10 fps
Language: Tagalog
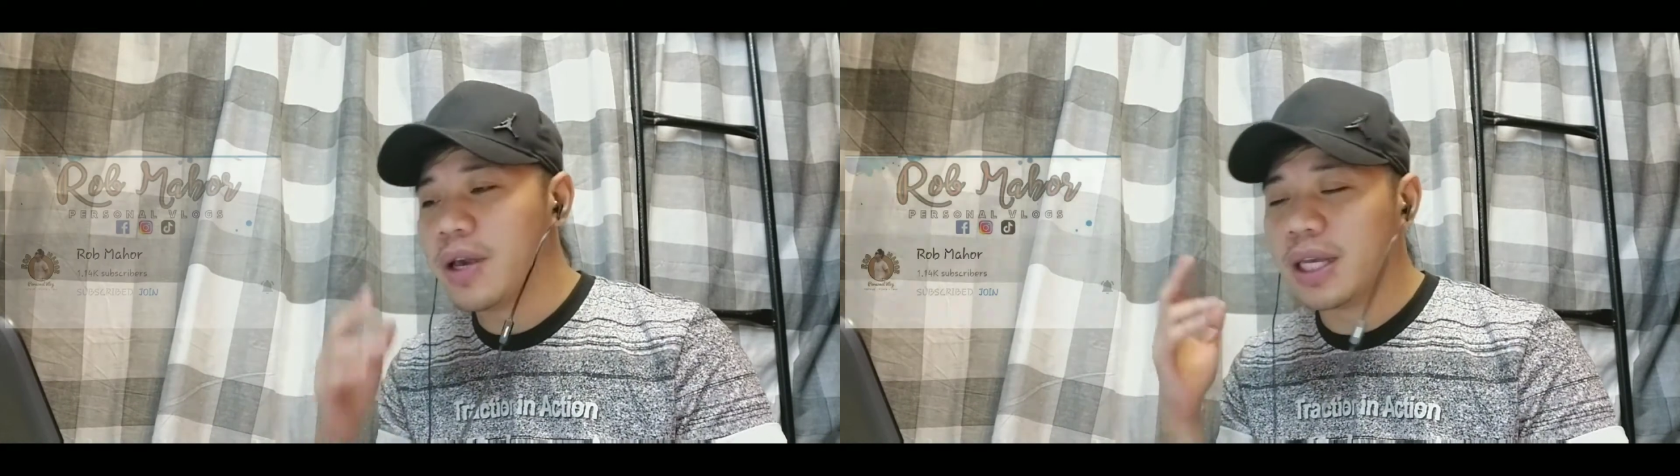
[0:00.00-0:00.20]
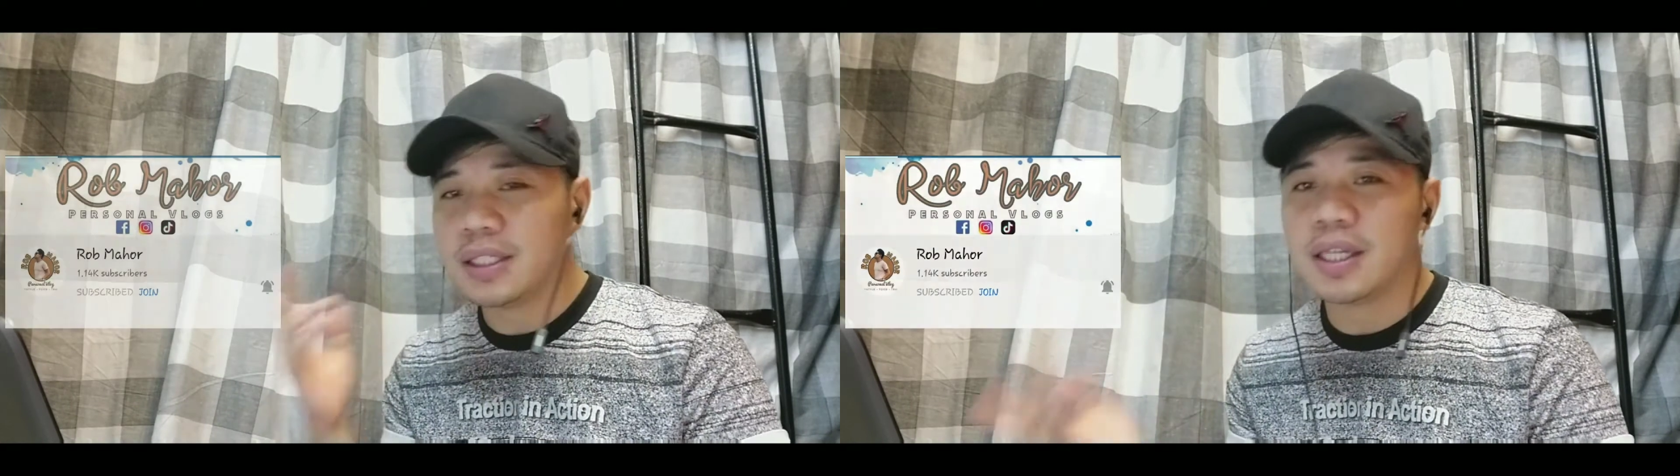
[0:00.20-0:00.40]

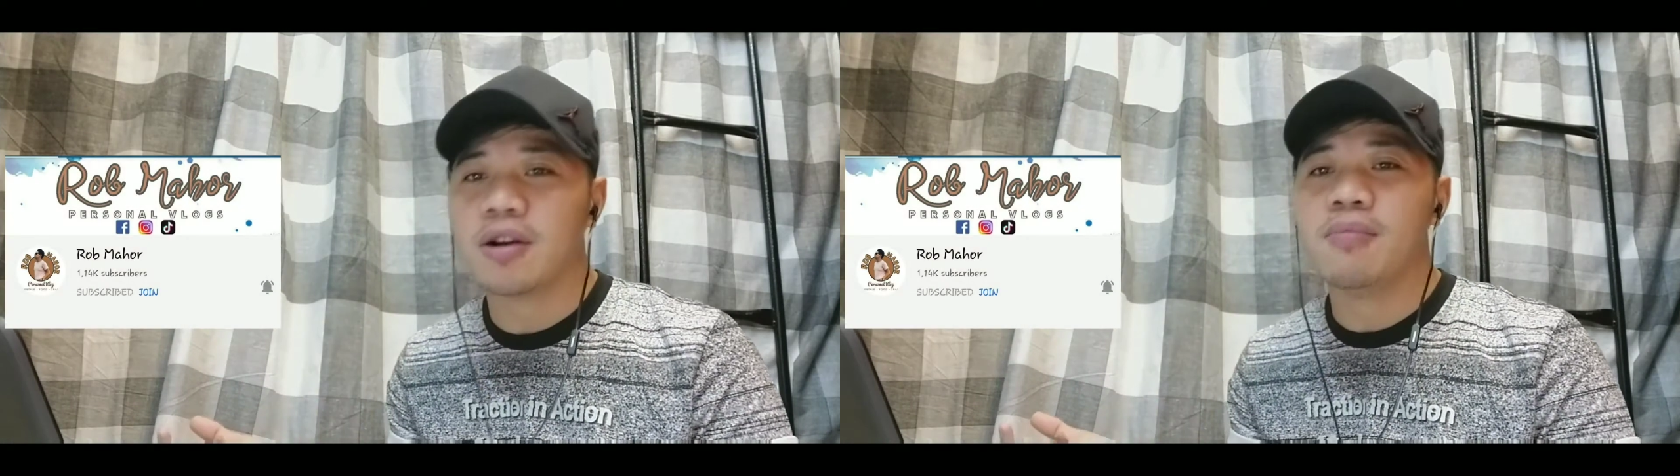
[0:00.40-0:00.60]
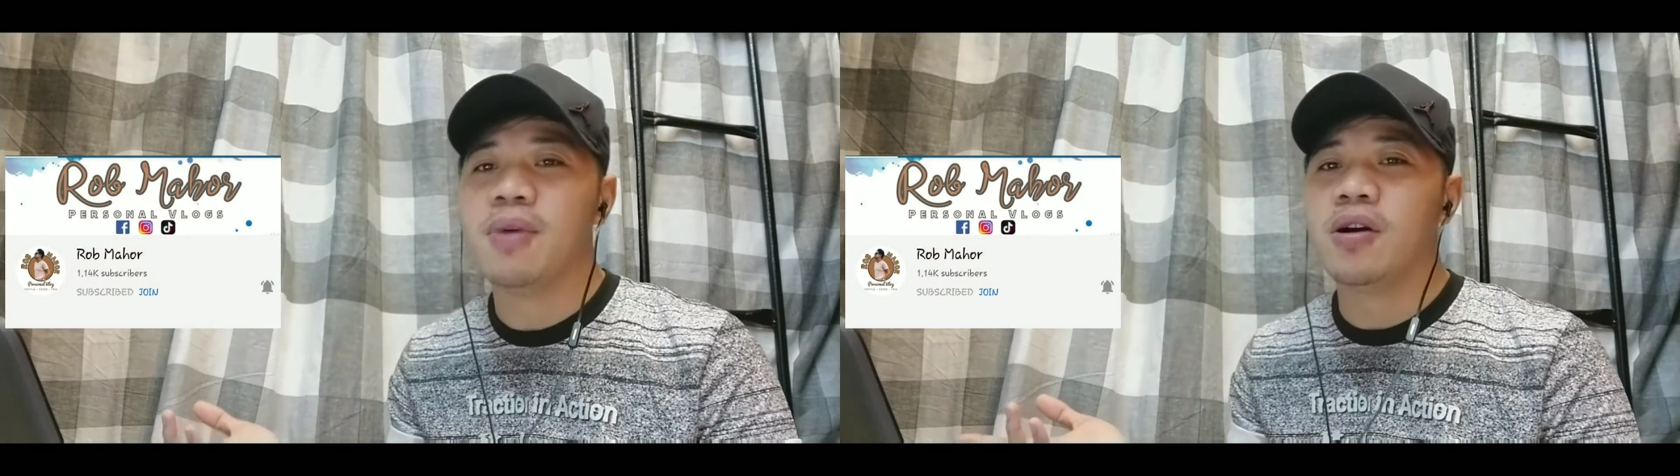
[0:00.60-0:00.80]
Ayan, si
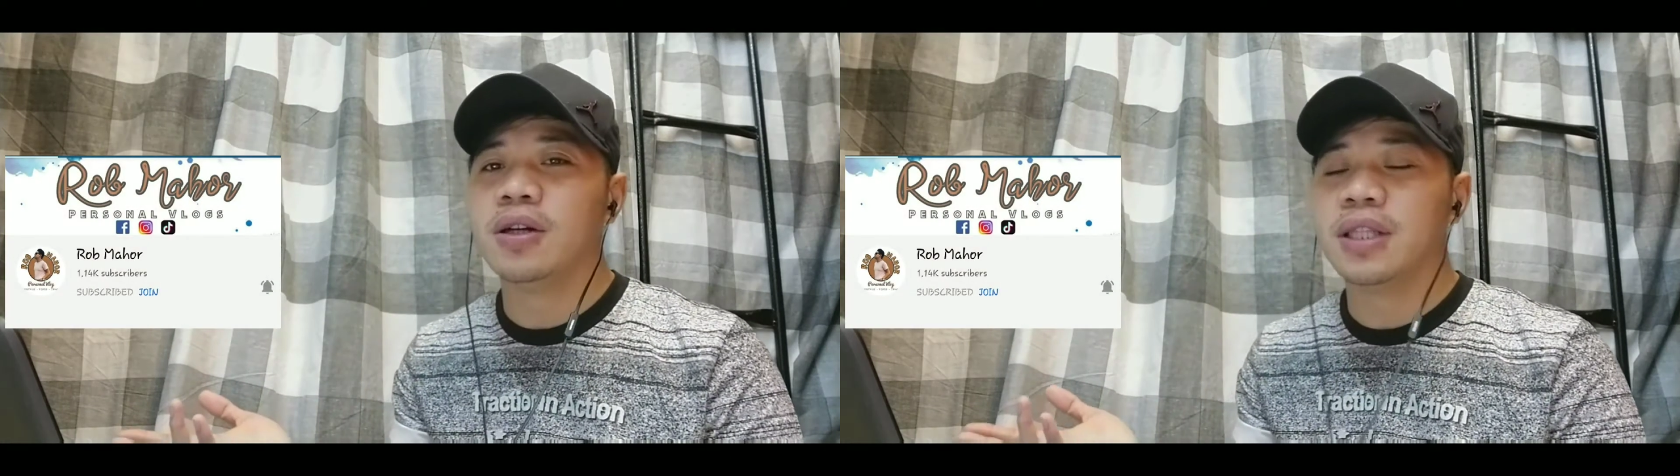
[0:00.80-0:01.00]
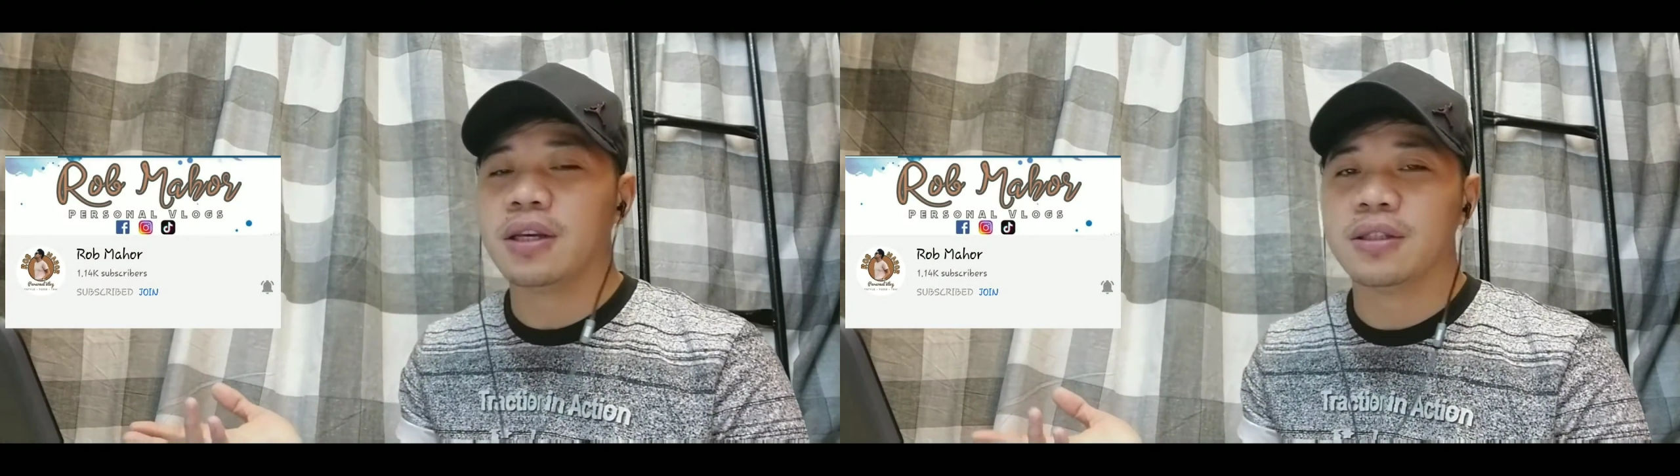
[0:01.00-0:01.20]
Rob
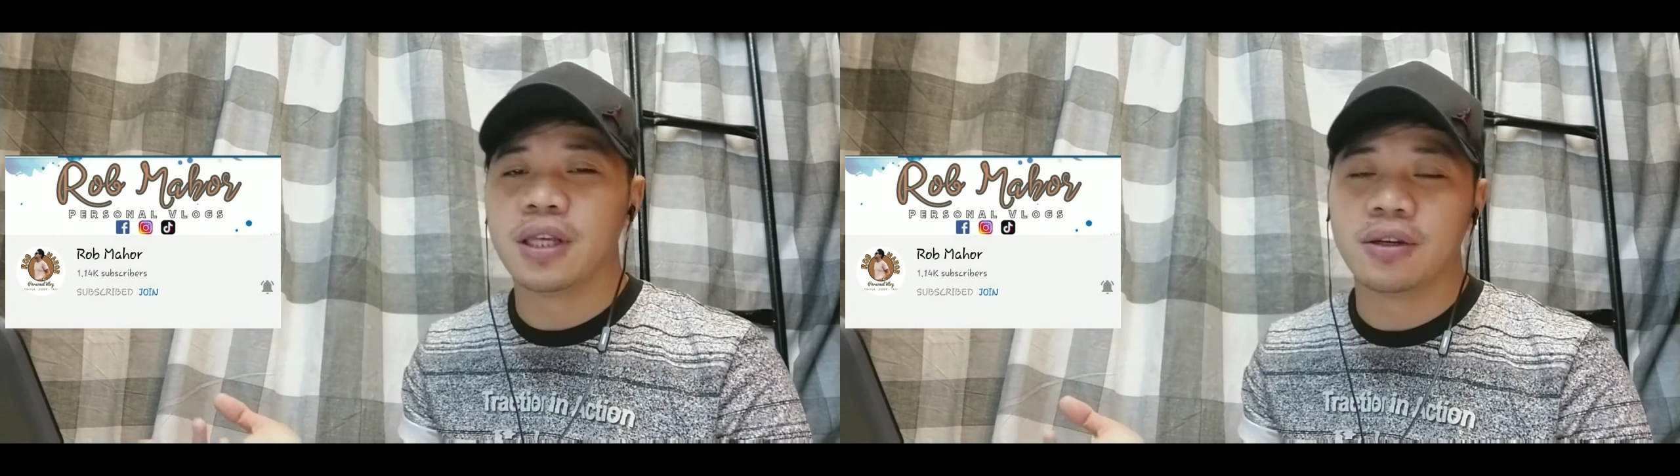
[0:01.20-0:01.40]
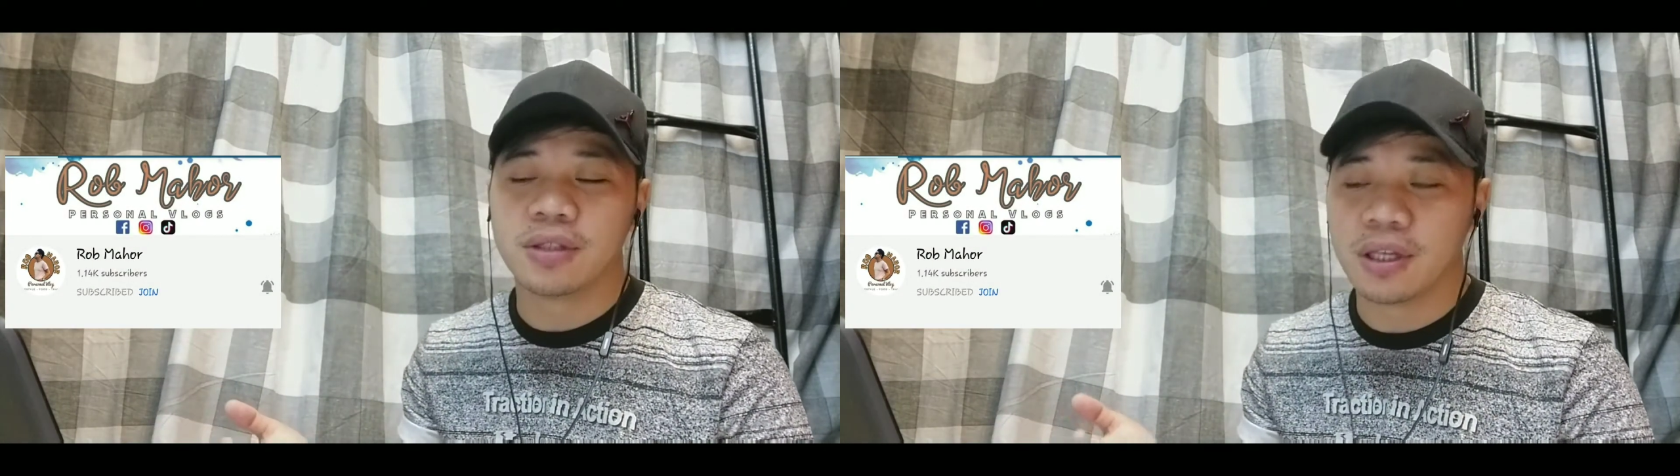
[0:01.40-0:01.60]
Mahor. Thank you,
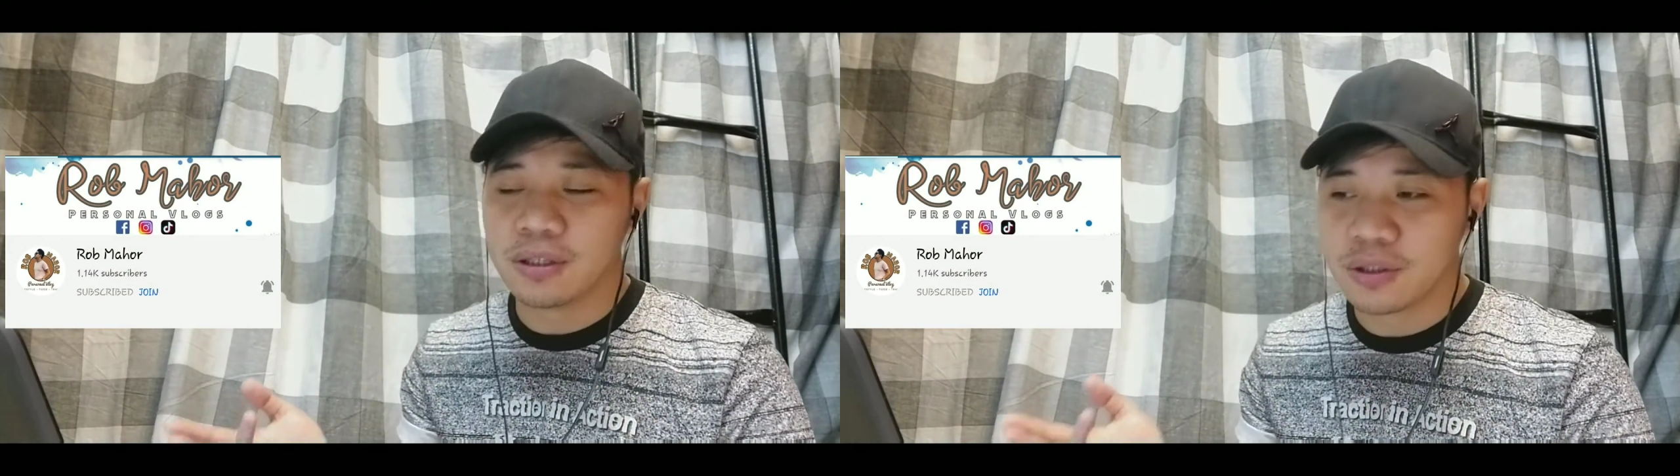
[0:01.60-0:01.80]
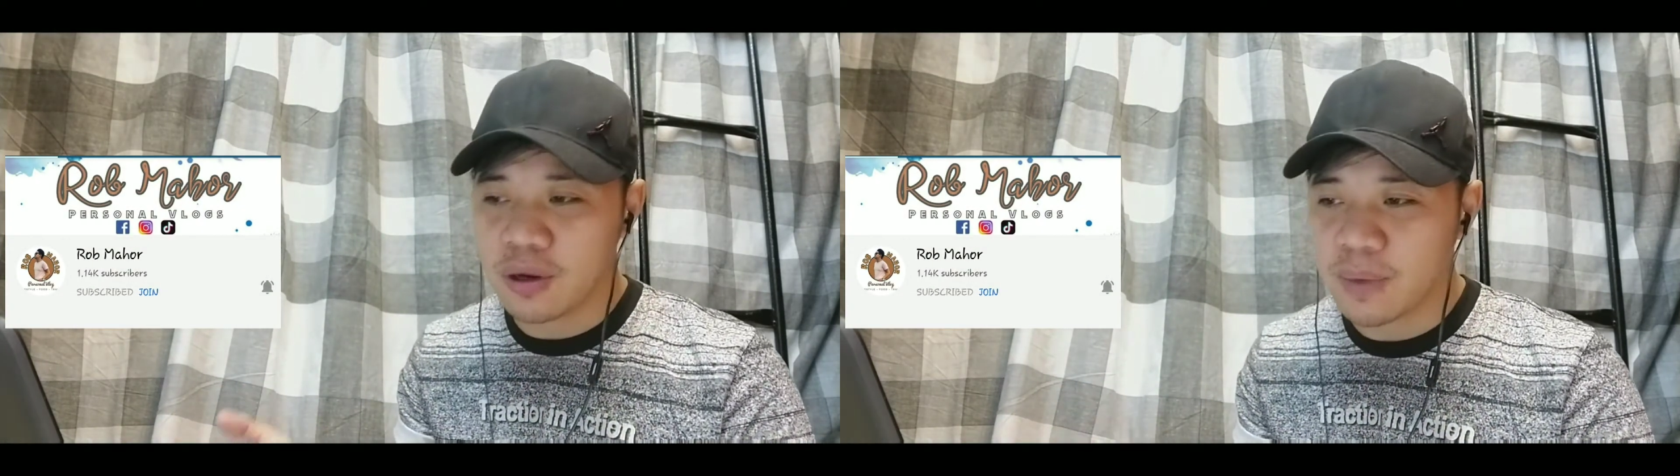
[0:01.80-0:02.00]
thank you, thank
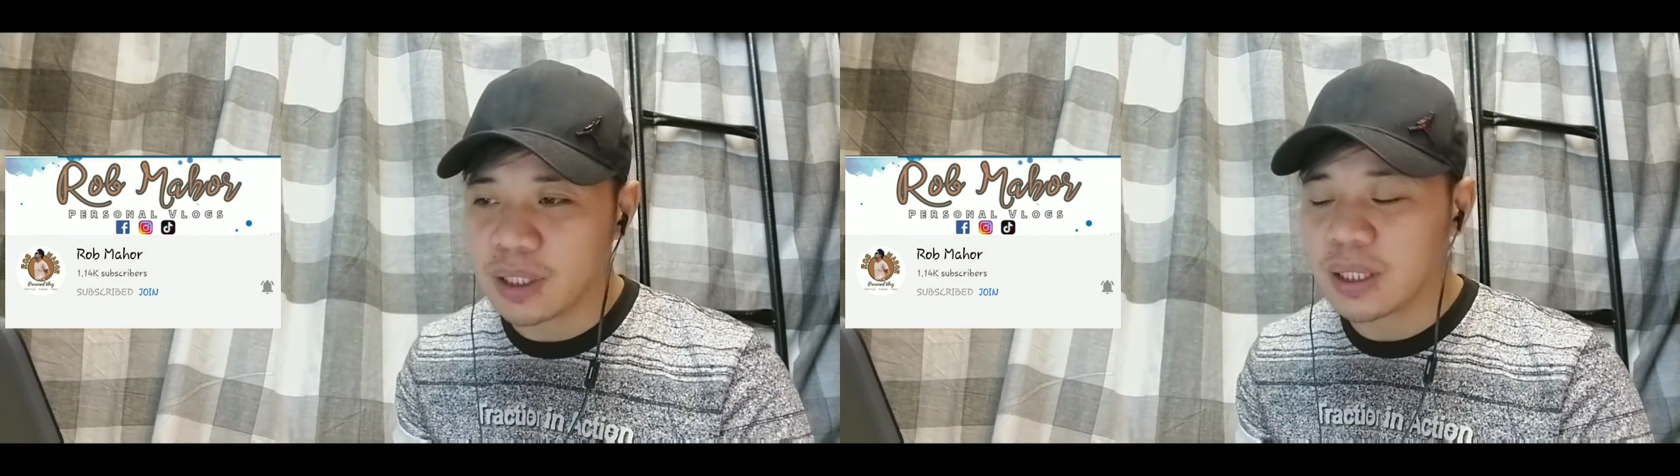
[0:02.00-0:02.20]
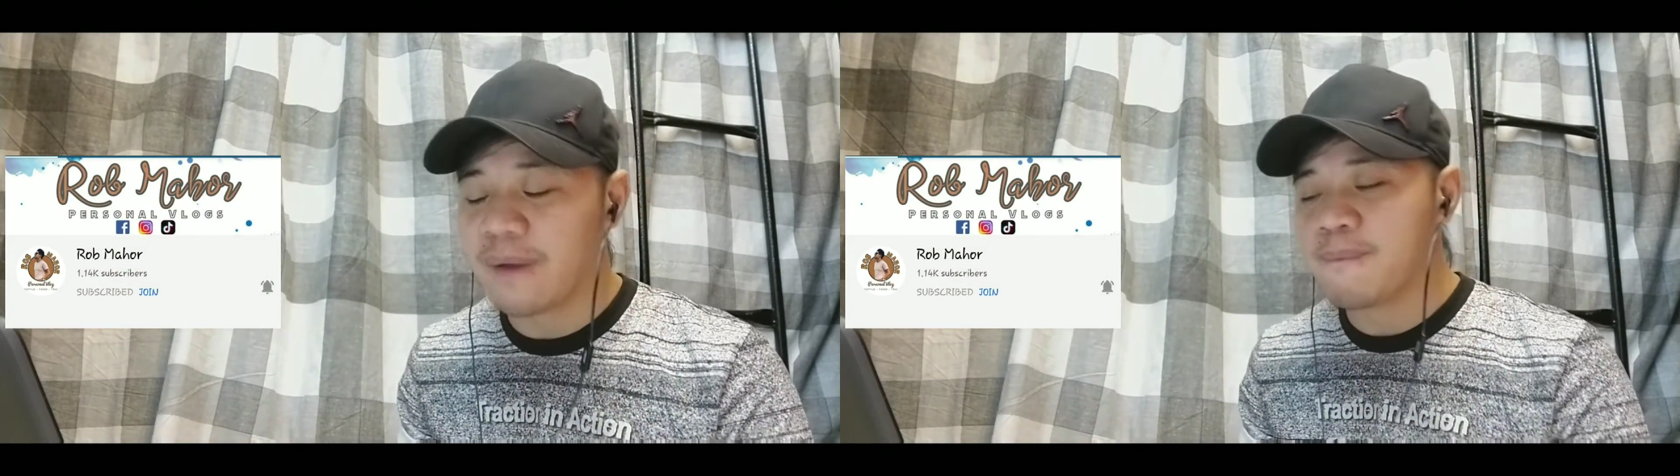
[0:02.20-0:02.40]
you so
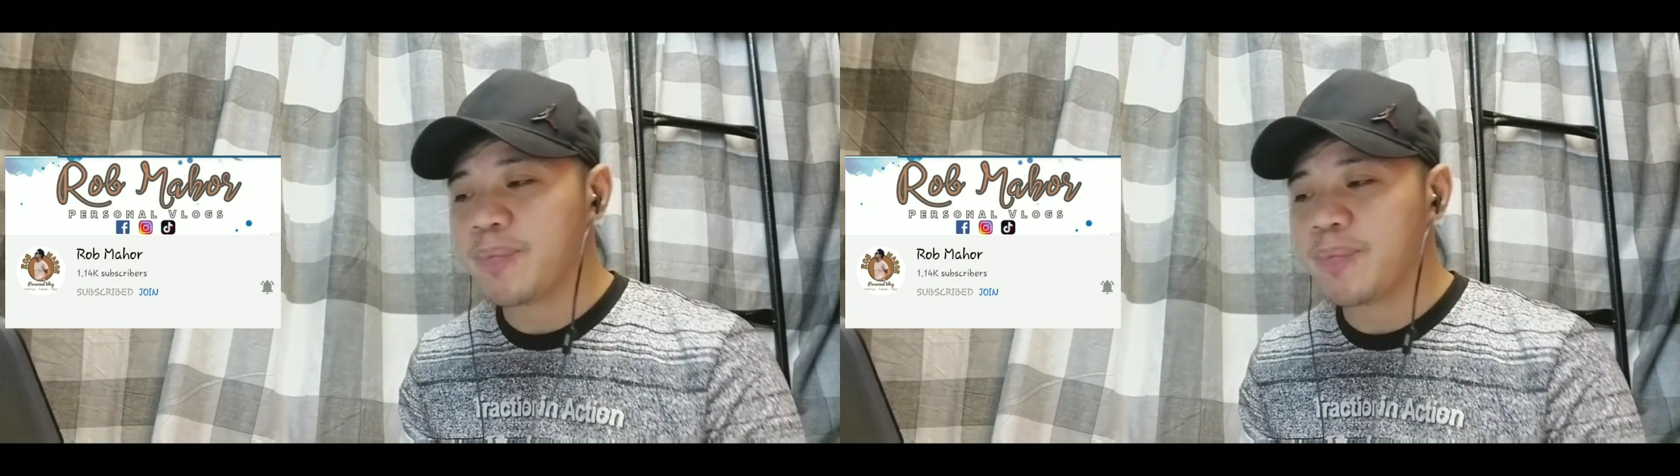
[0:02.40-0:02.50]
much.